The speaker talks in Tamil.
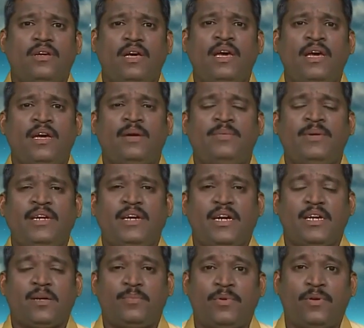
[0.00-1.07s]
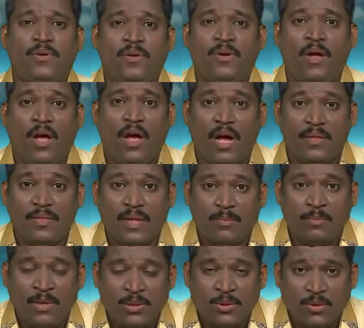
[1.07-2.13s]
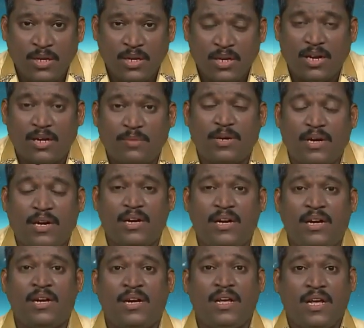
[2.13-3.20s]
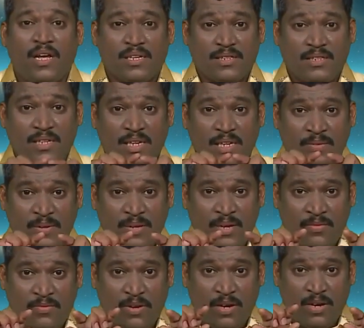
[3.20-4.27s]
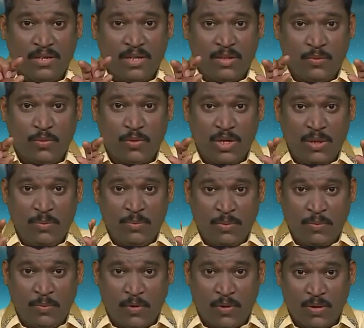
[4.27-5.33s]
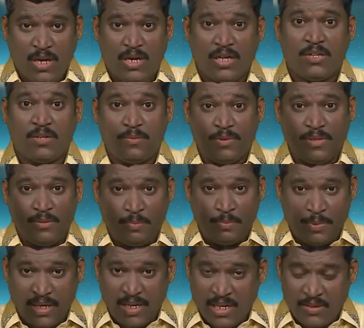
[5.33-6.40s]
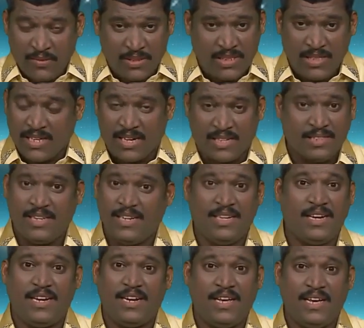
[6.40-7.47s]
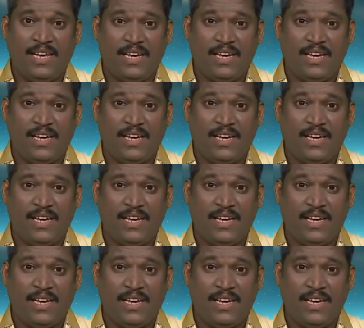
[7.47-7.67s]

ஏன் அப்படின்னு கேட்டப்போ அந்த அம்மா சொன்னாங்களாமா தீவிரவாத ஒழிப்பு போராட்டம்னு பேர் வச்சு நடத்துறீங்கல்ல